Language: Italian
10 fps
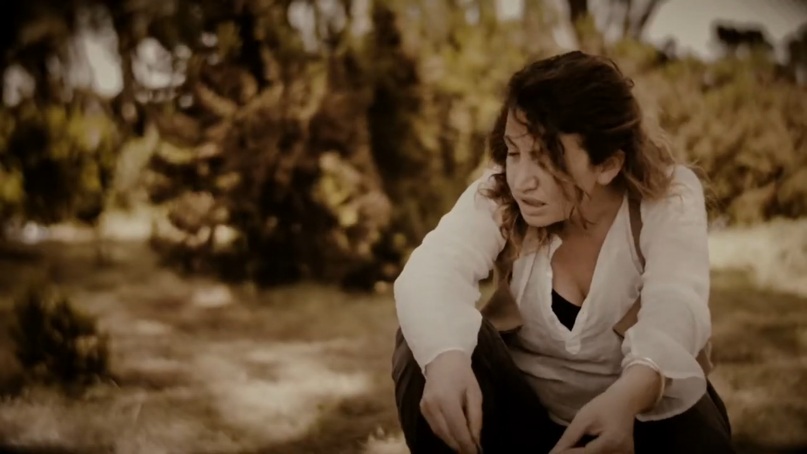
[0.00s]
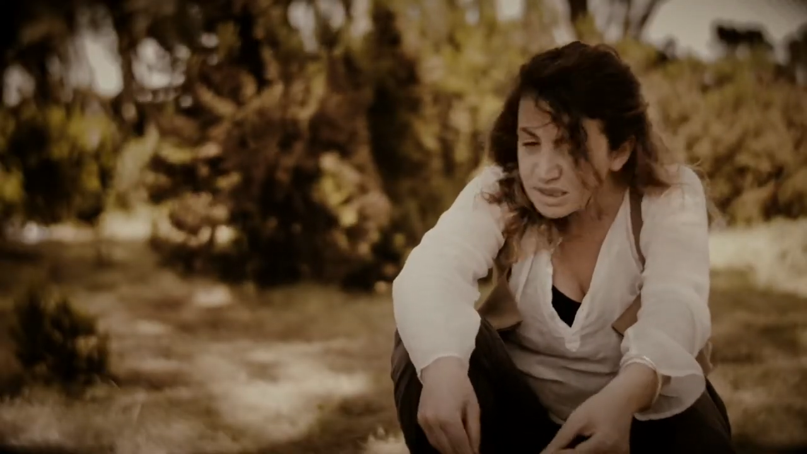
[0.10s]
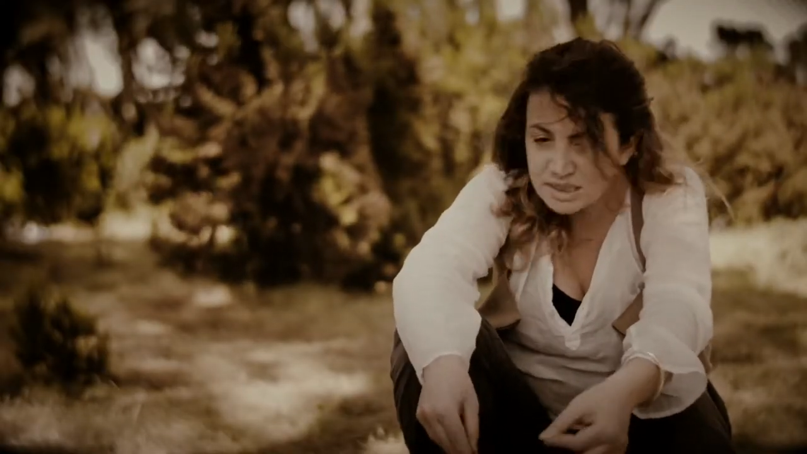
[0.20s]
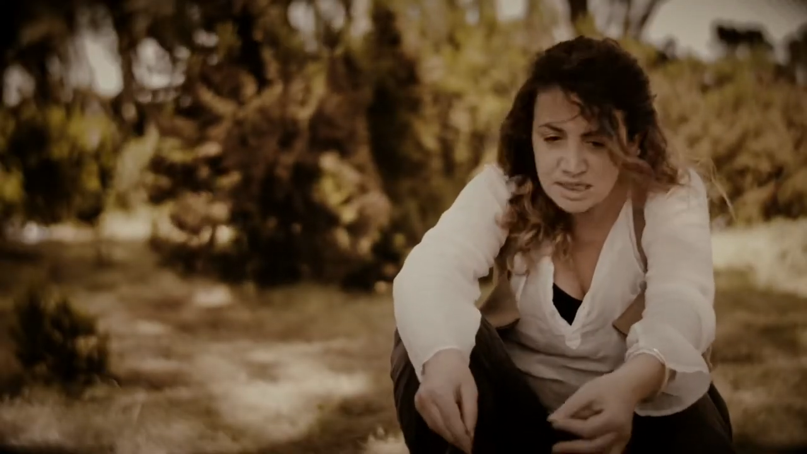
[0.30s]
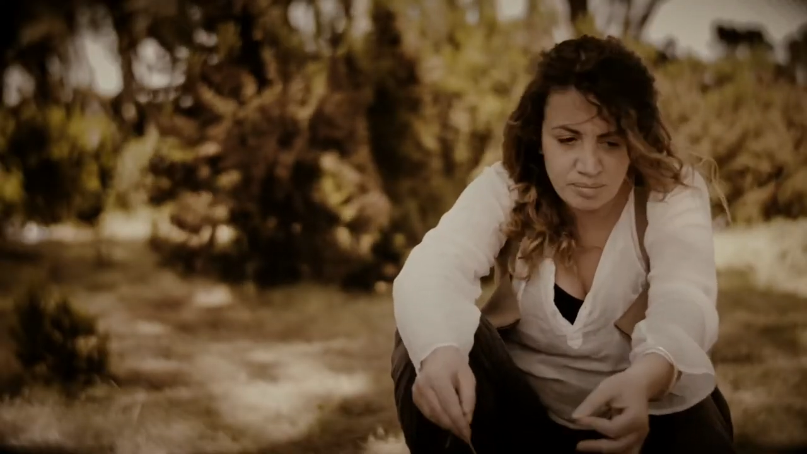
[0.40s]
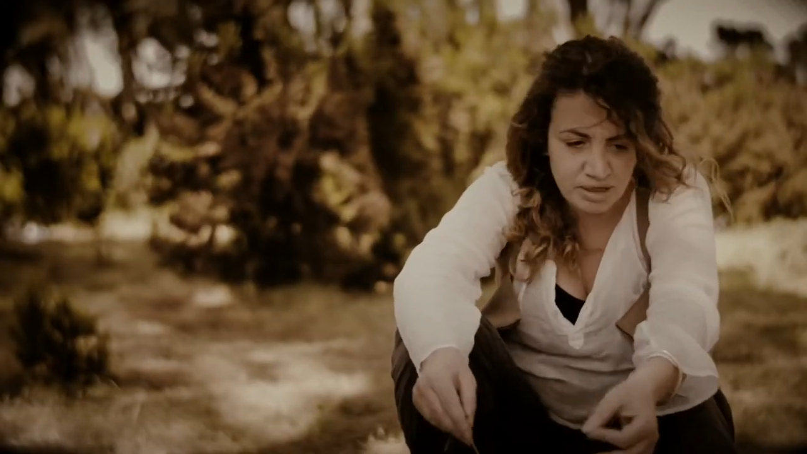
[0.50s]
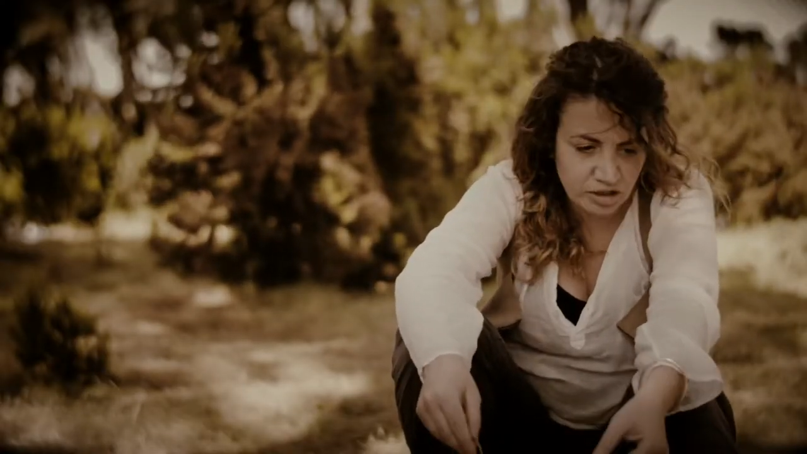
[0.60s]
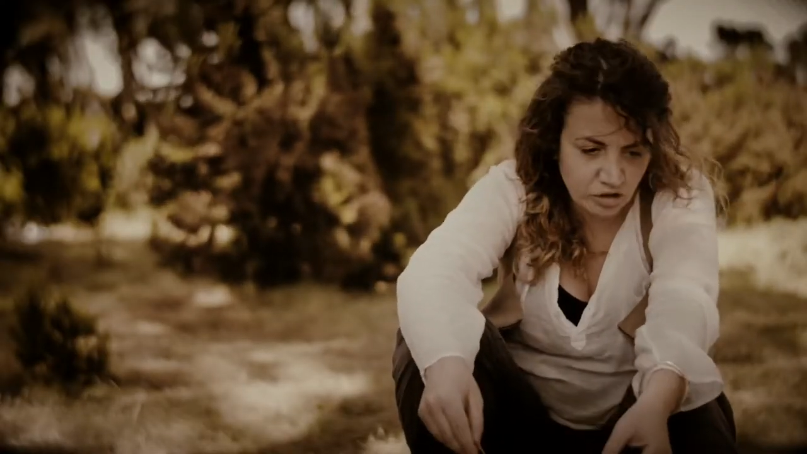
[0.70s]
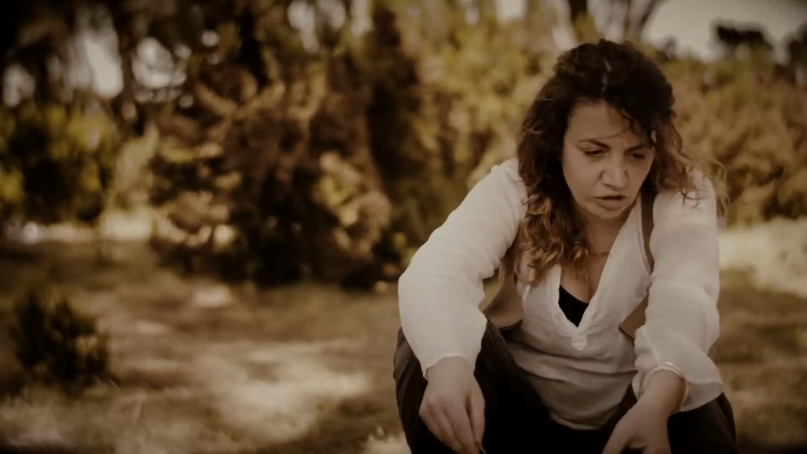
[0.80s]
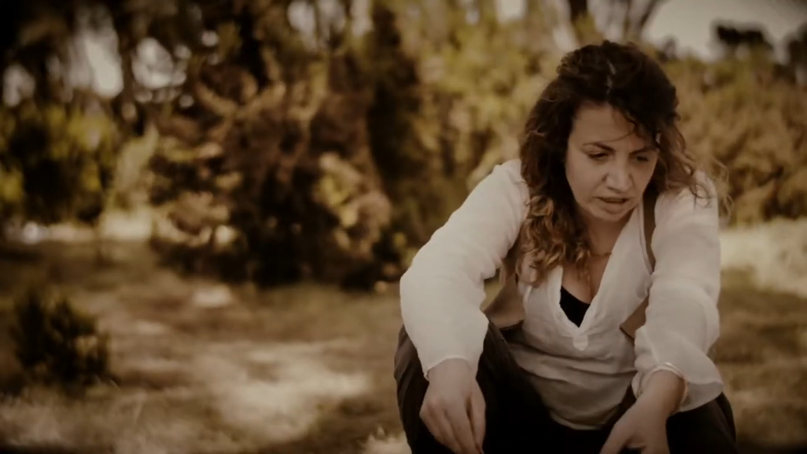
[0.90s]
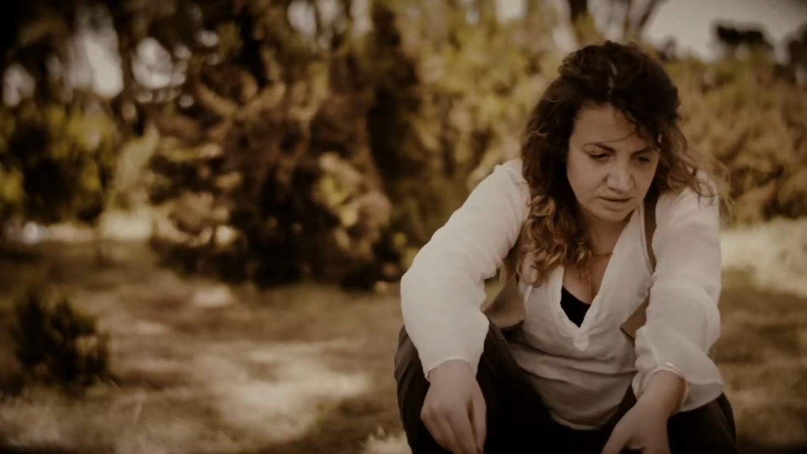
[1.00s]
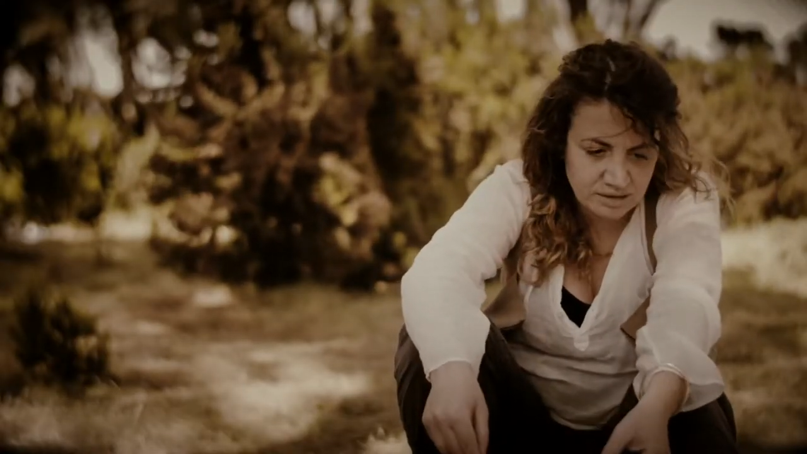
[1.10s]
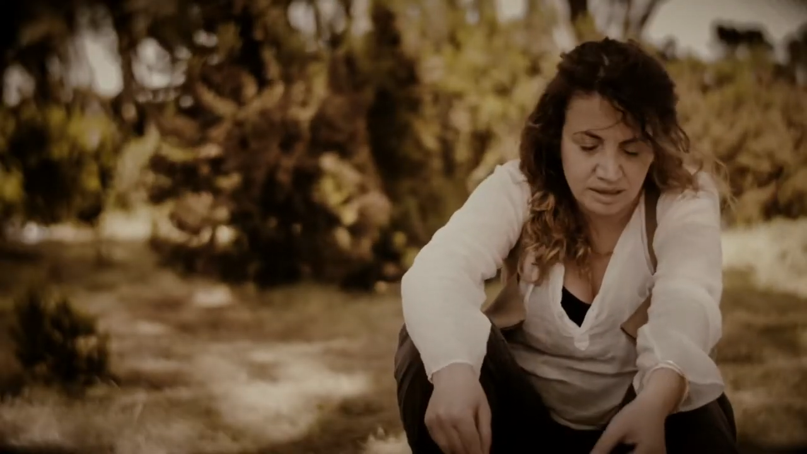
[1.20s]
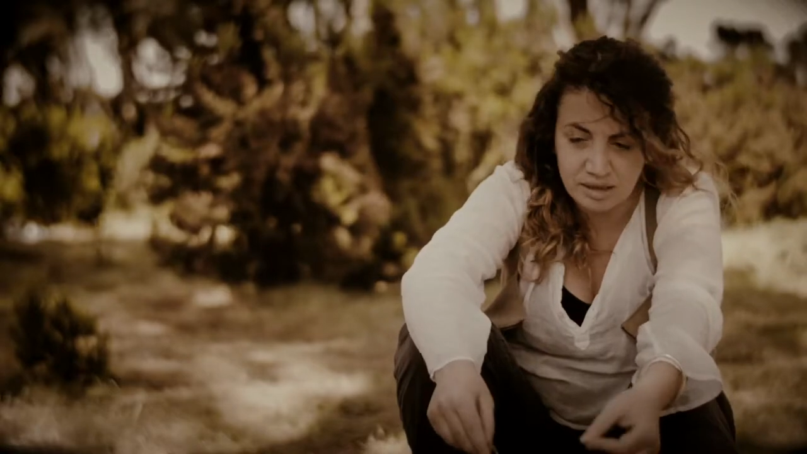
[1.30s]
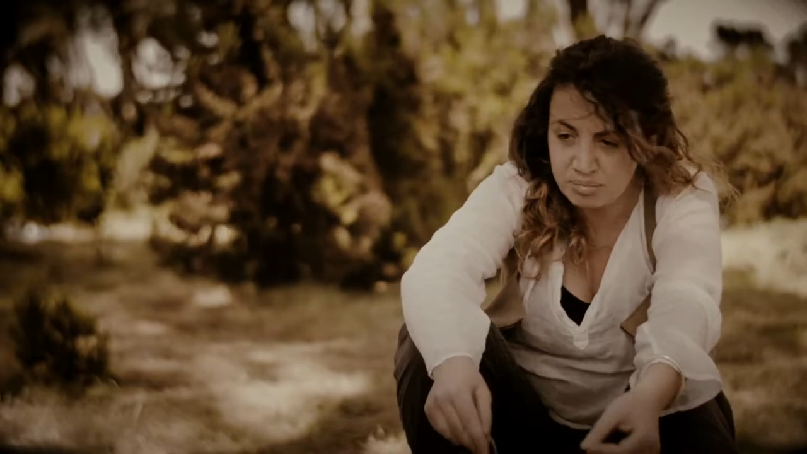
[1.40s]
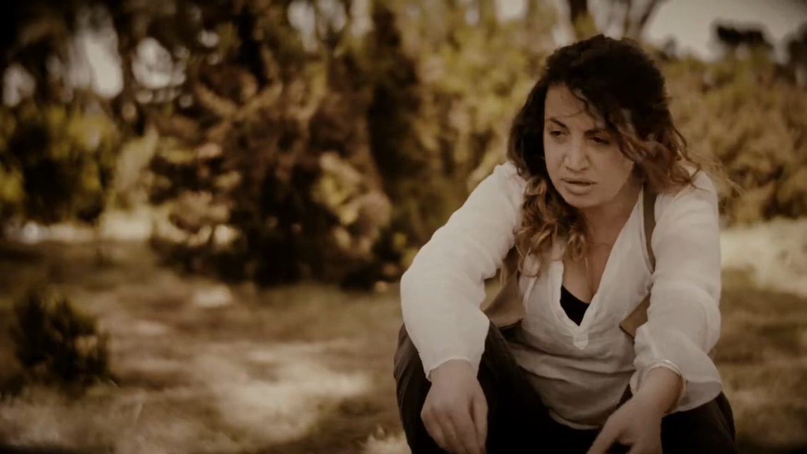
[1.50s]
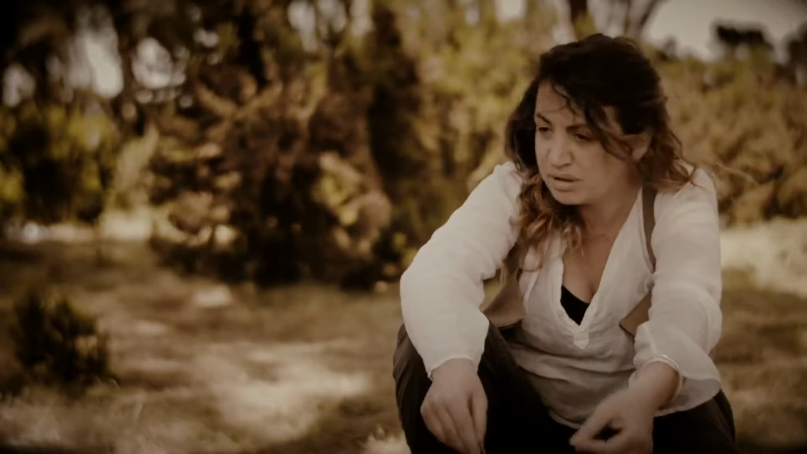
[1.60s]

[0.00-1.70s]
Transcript: sia per ignoranza che per